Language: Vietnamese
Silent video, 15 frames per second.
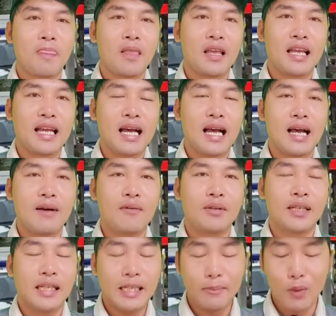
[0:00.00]
thì à,
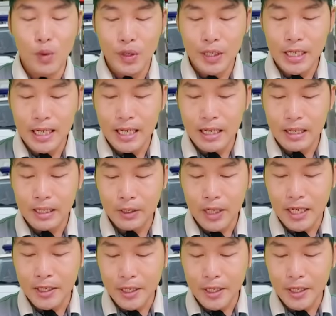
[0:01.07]
những cái buổi à, live